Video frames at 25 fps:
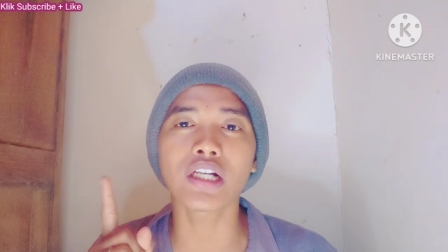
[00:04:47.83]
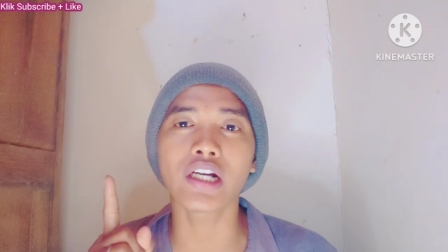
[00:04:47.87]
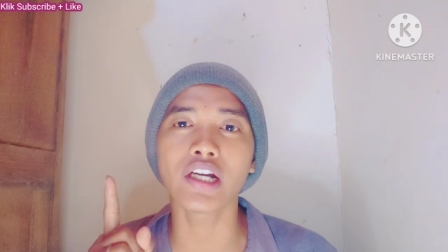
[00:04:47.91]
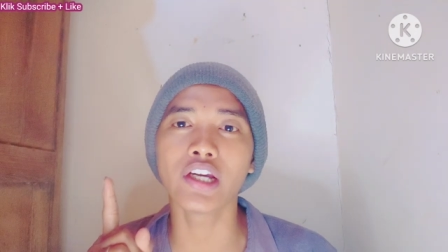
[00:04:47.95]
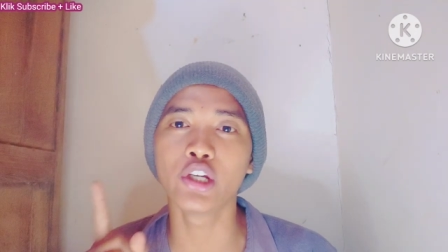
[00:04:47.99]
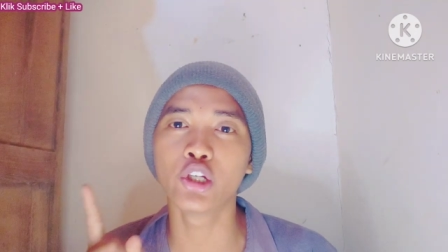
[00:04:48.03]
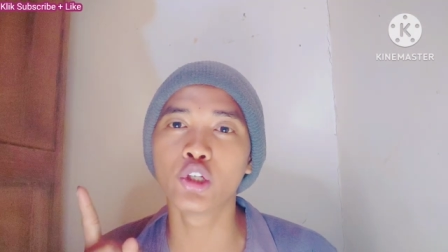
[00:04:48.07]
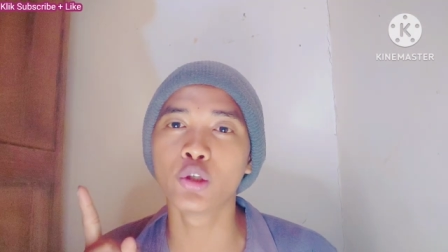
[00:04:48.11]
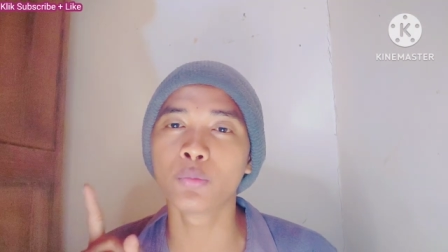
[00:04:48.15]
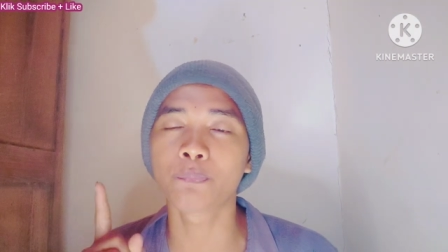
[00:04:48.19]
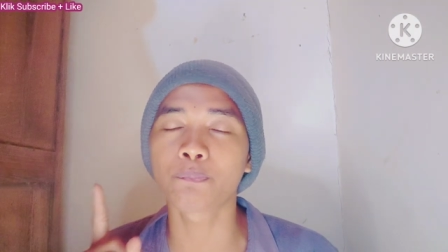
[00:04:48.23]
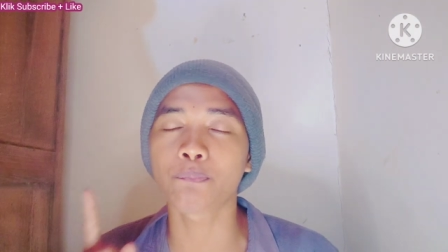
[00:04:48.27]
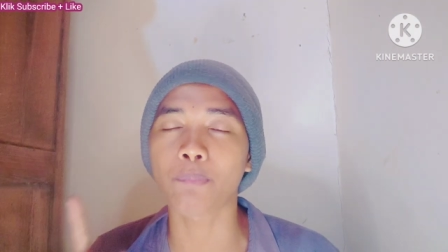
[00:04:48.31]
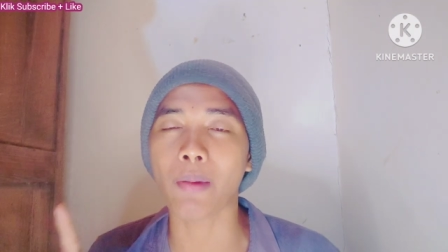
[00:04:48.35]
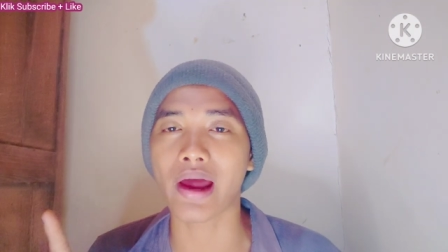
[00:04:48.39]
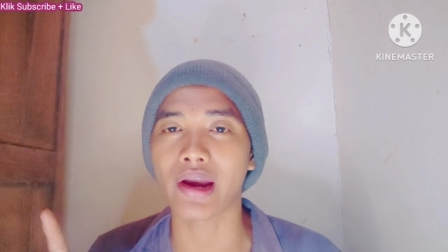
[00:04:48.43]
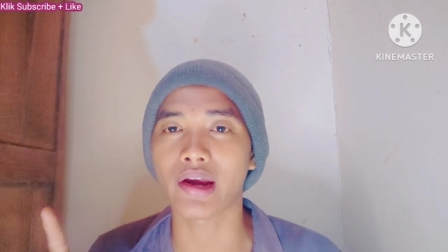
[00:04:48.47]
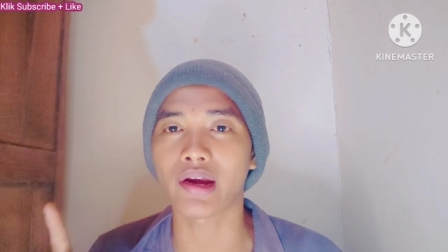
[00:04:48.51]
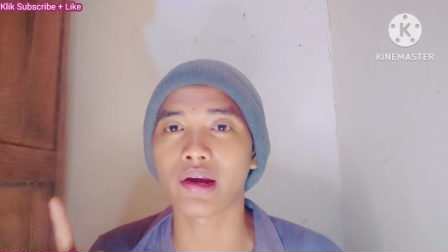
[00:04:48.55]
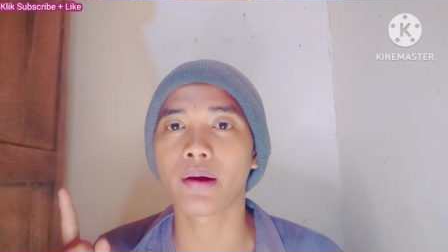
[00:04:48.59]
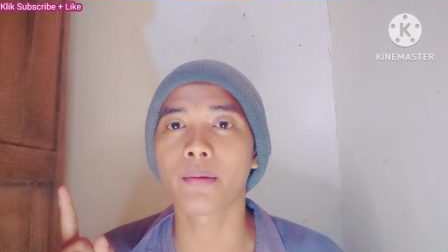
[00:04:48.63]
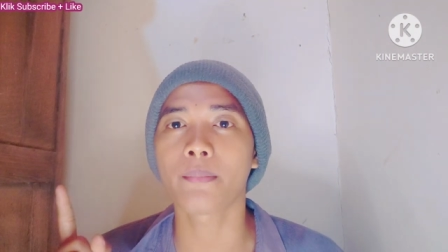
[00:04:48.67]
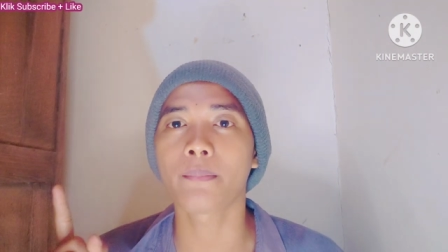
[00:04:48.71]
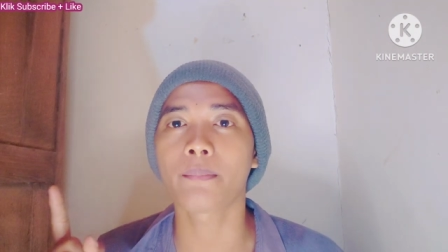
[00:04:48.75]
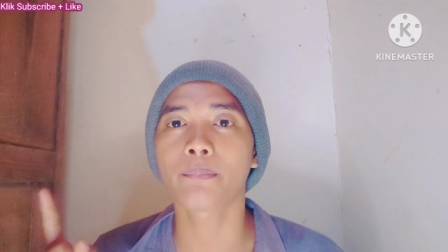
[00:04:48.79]

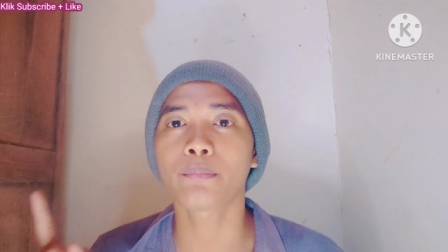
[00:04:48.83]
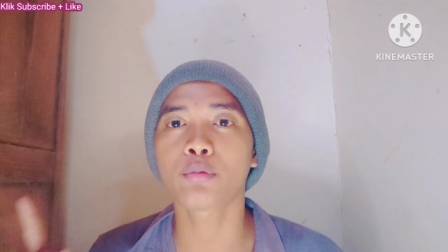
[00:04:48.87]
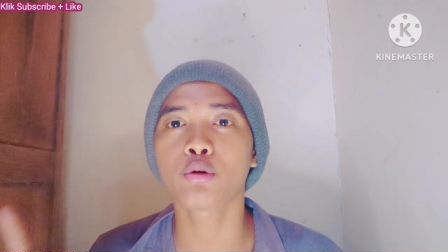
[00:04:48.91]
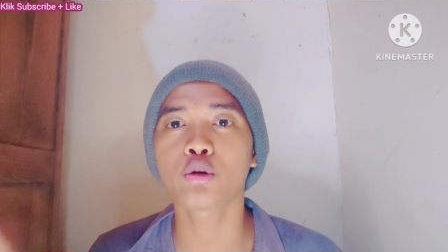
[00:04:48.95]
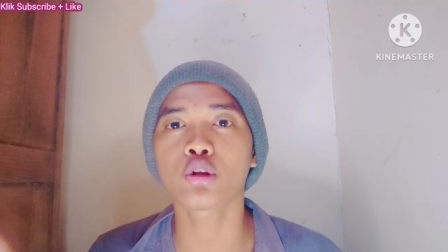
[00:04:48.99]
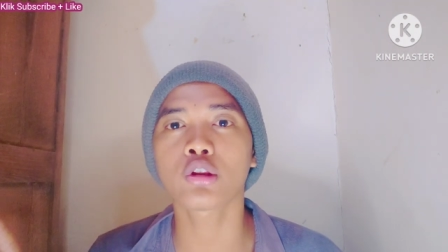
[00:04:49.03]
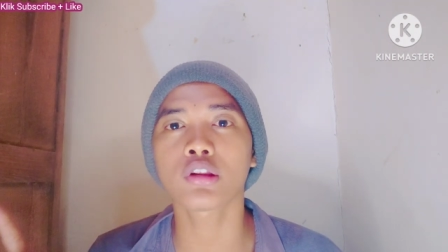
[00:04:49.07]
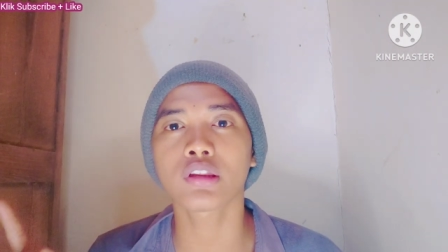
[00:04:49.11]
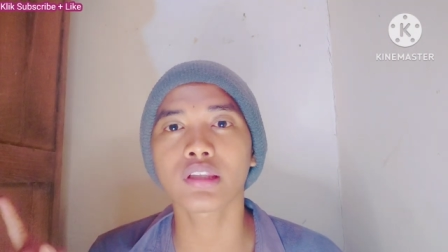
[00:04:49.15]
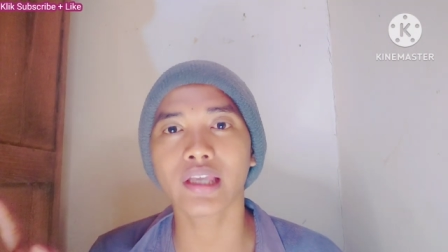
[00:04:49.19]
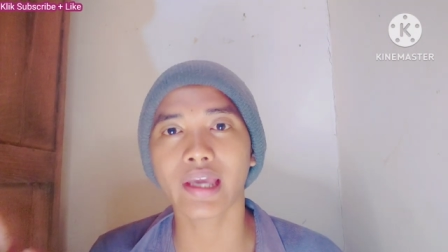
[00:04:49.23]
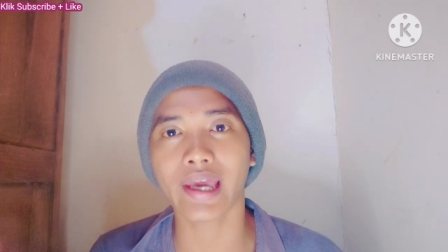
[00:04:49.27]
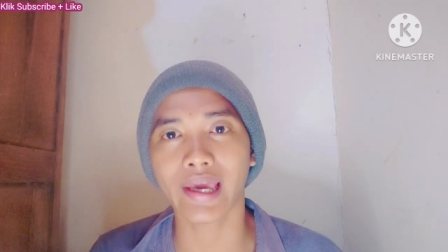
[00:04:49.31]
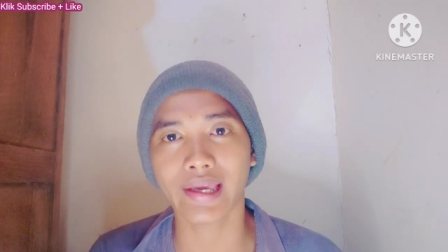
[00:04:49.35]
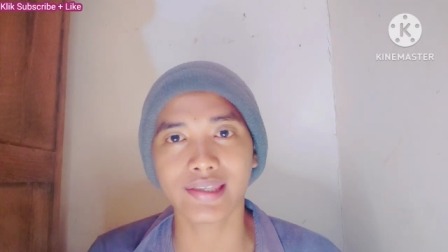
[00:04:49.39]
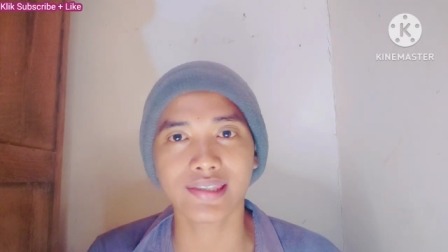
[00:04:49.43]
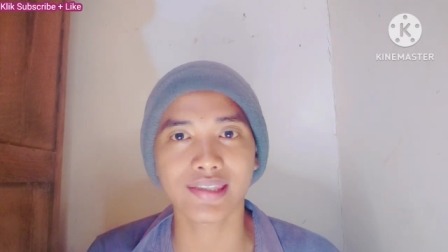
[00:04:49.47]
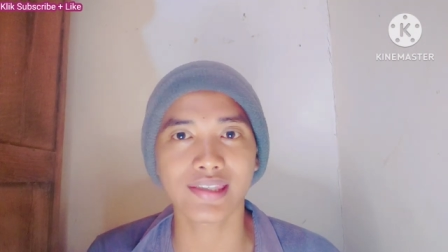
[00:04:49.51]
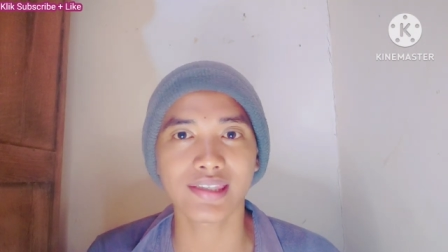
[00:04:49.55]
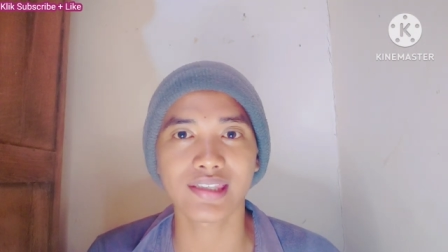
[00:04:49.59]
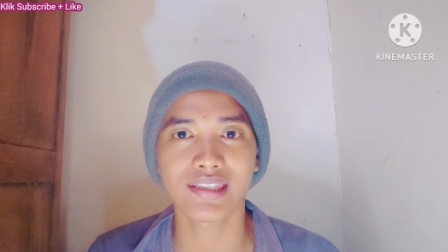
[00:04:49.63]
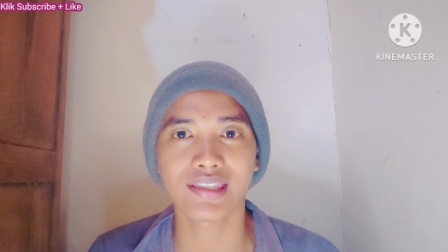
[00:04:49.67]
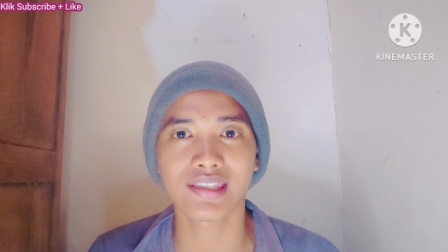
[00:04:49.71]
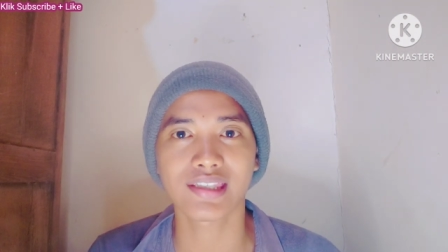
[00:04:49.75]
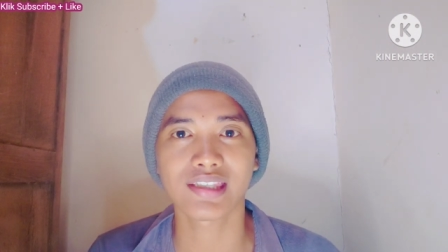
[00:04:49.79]
kehidupan
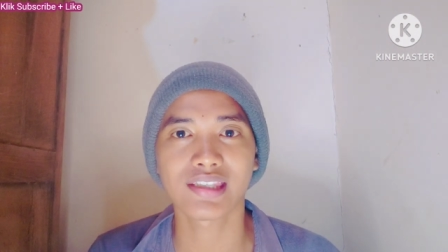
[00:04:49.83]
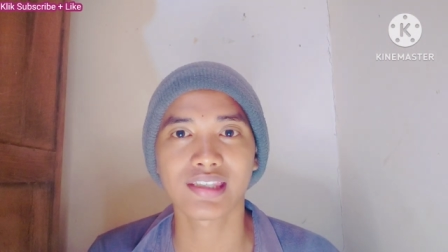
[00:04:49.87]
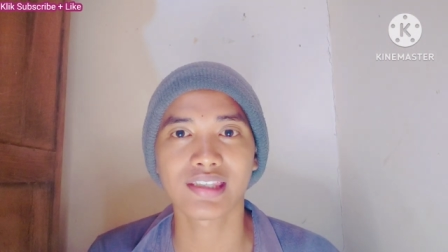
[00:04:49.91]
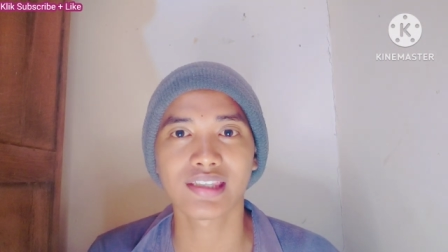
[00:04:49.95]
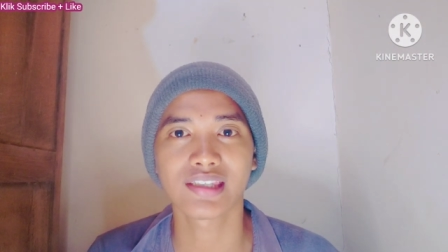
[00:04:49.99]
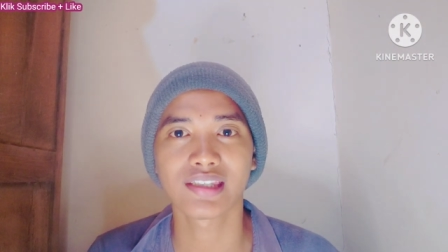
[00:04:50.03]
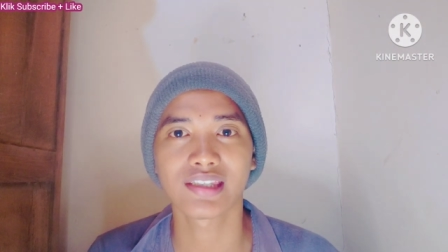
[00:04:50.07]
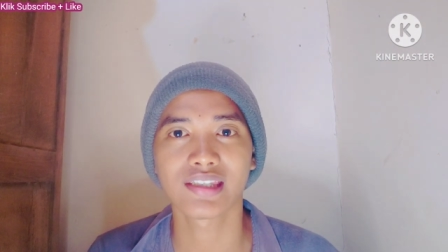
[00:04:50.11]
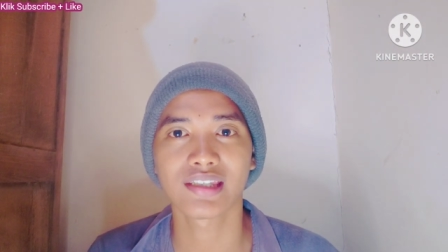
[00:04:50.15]
podcast